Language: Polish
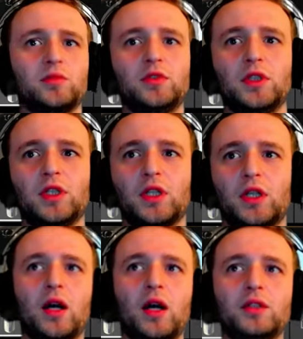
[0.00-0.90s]
Próbuję
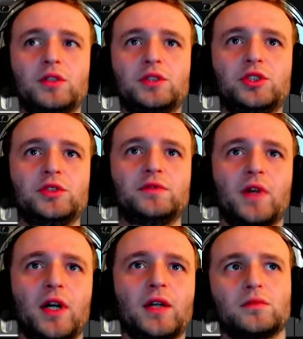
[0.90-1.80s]
High
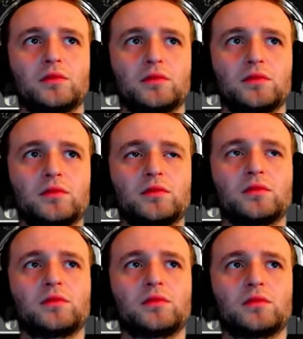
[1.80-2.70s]
Shiva. No teraz
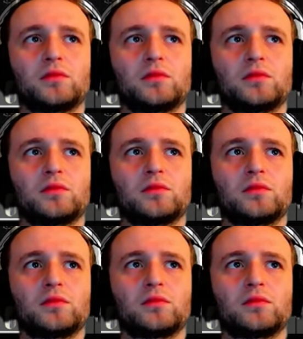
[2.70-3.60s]
pytanie, jak sprawdzić, czy to będzie